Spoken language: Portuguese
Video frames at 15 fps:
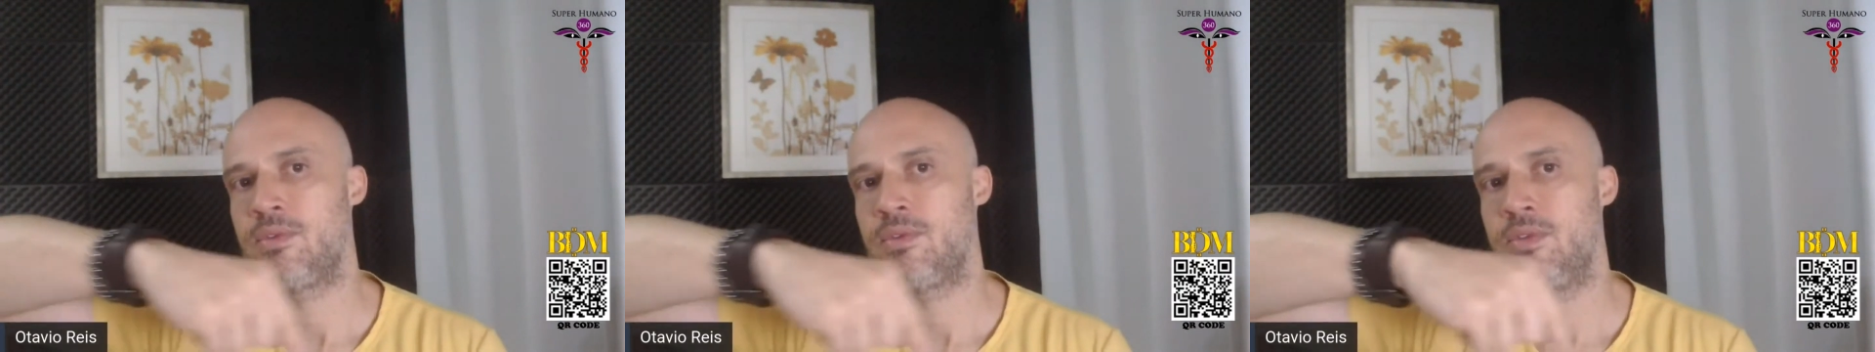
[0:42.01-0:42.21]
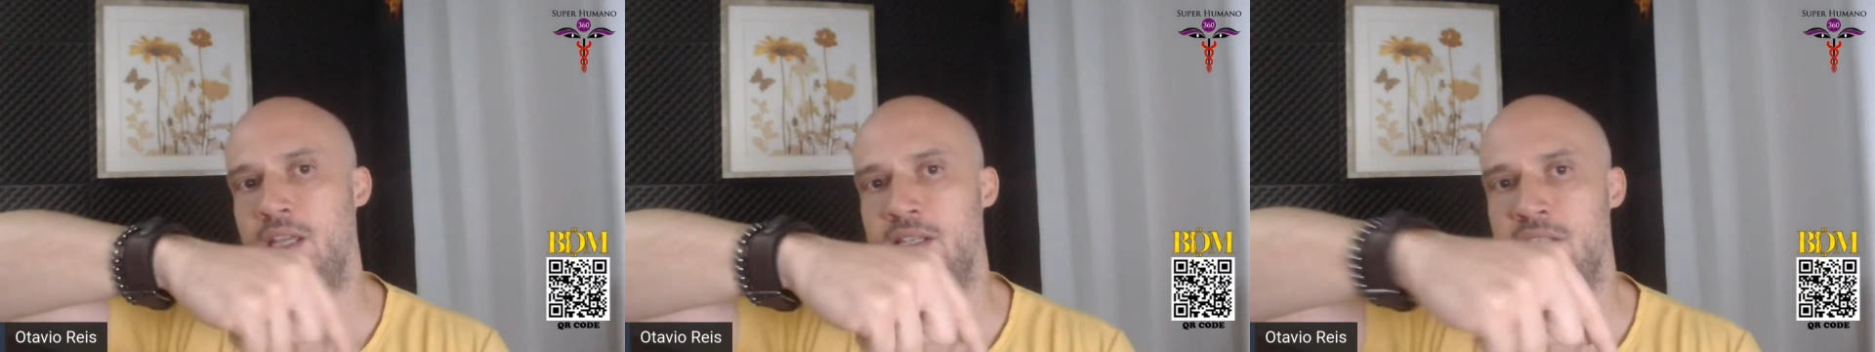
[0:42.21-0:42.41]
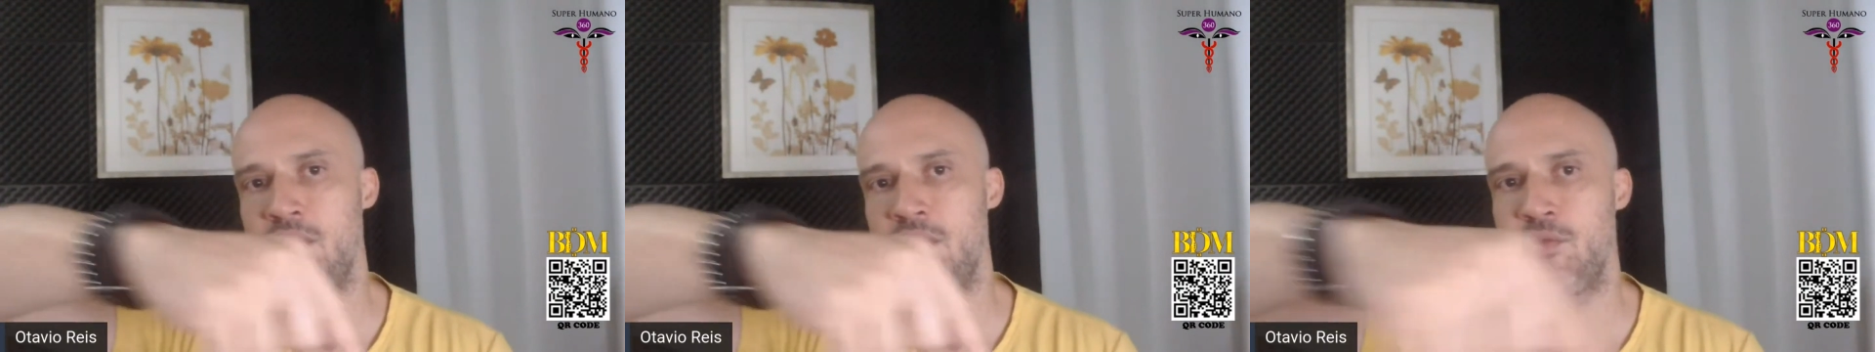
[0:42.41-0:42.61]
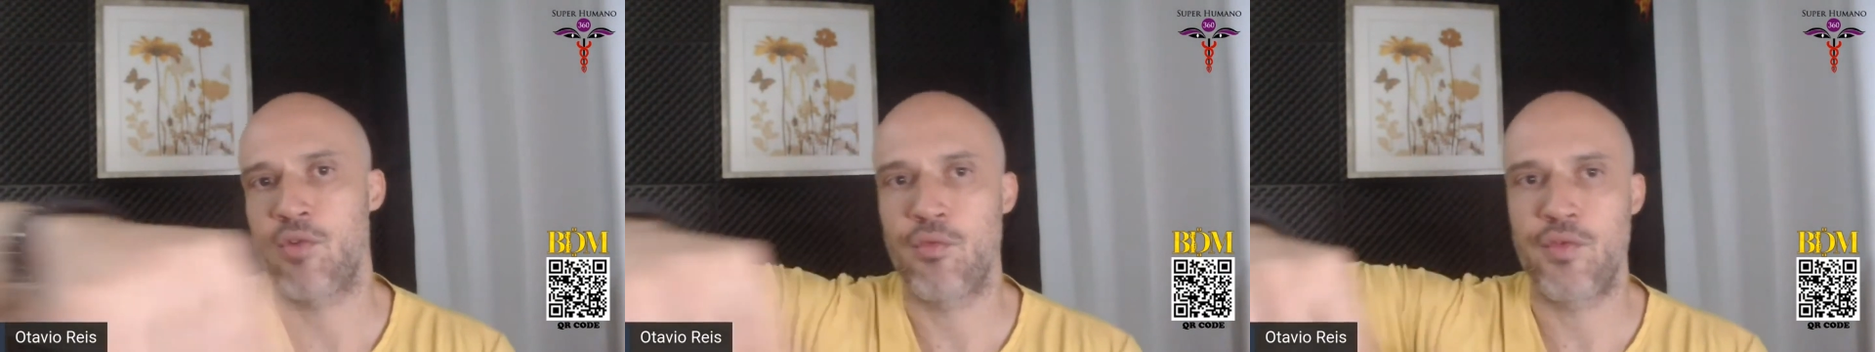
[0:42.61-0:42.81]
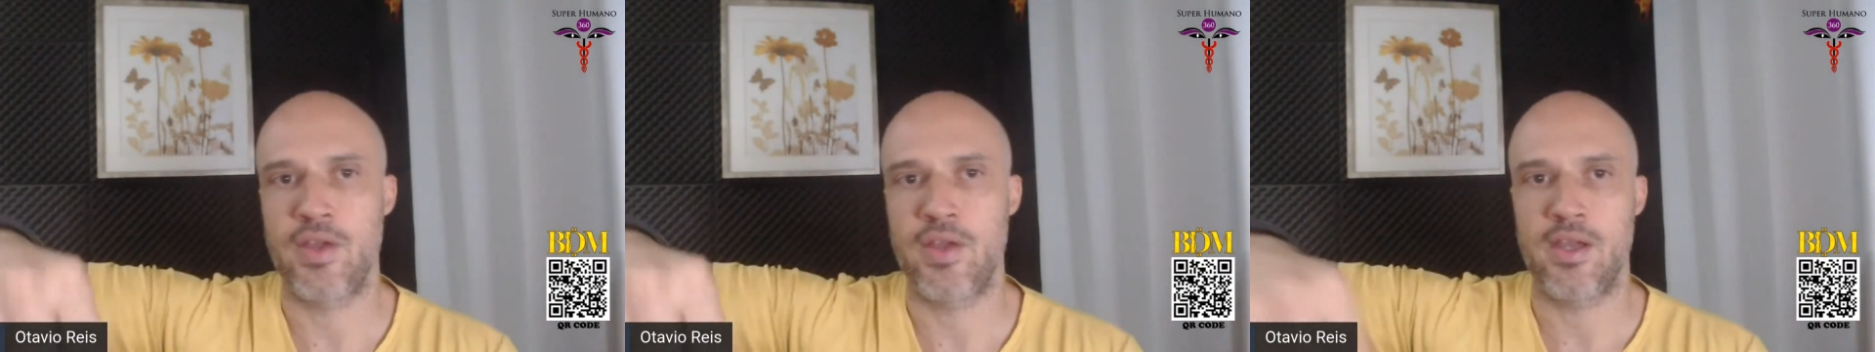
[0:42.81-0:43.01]

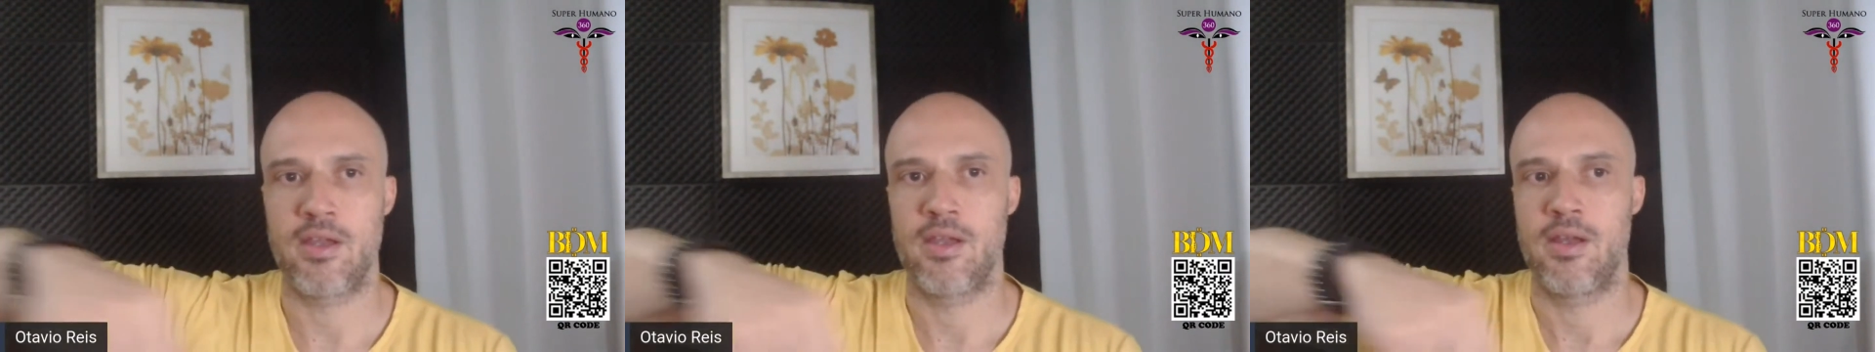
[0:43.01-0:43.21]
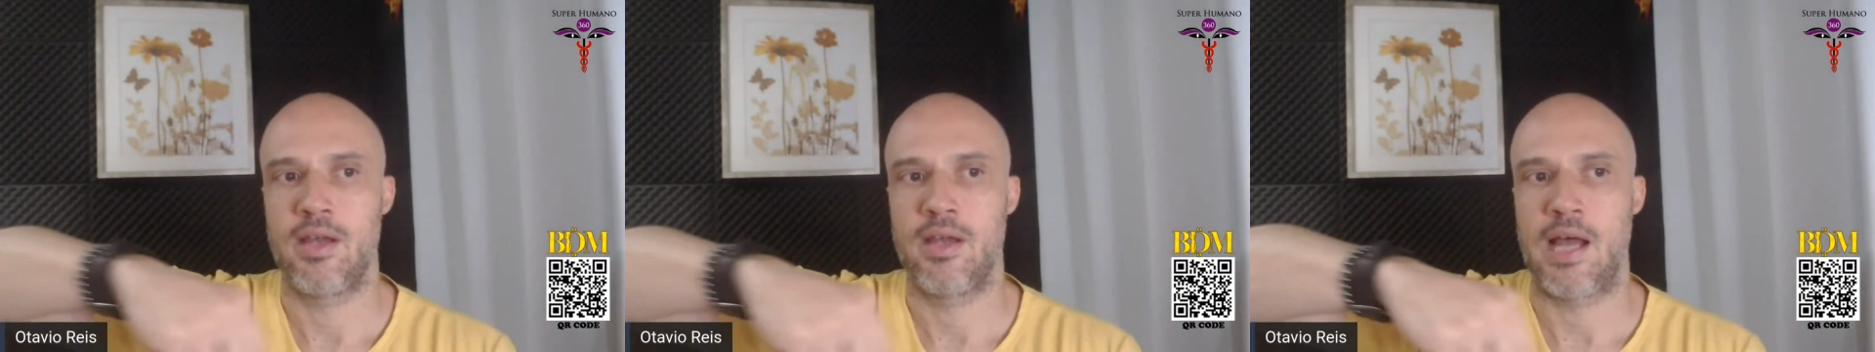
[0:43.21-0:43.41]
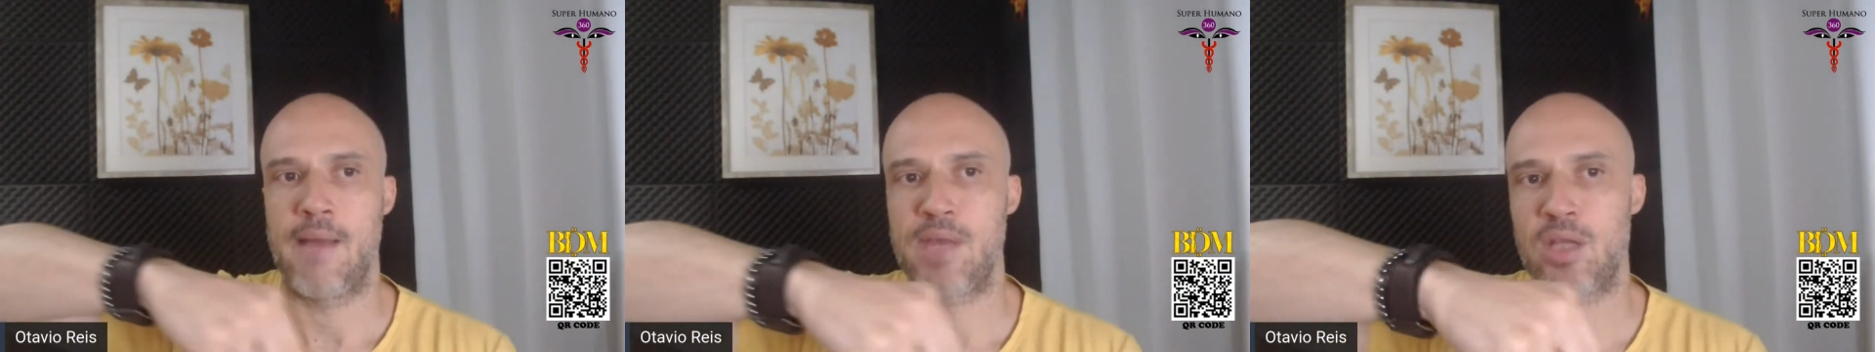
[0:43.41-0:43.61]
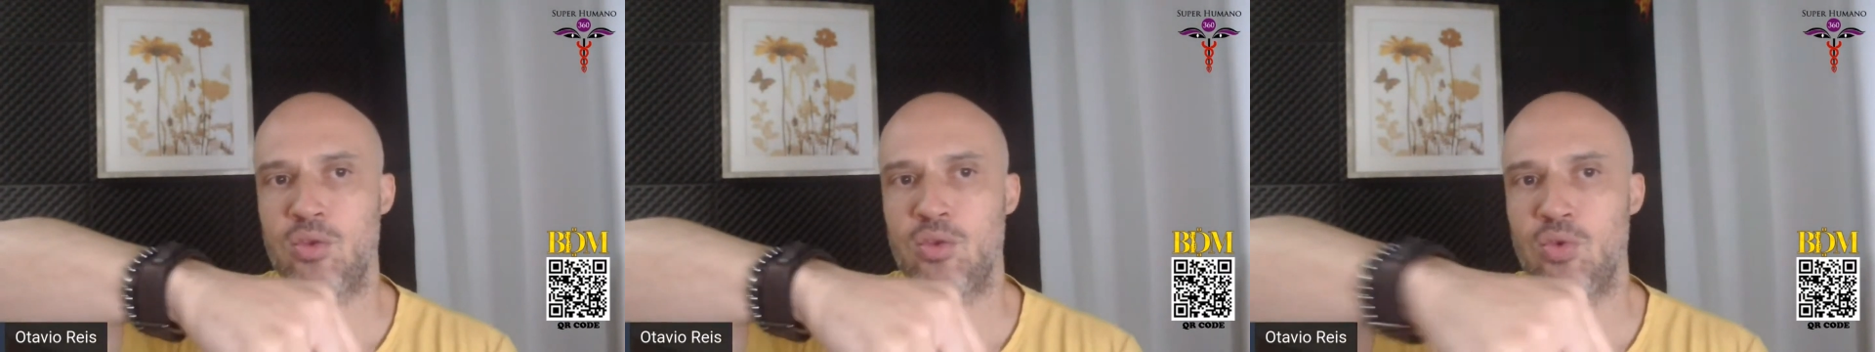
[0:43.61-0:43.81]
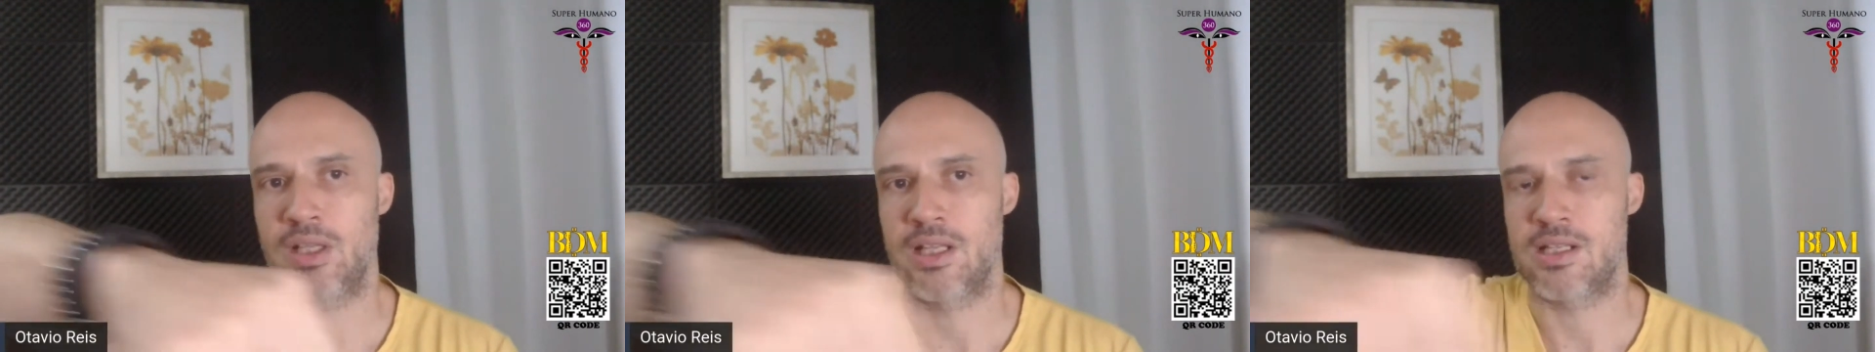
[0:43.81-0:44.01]
desenvolver a abertura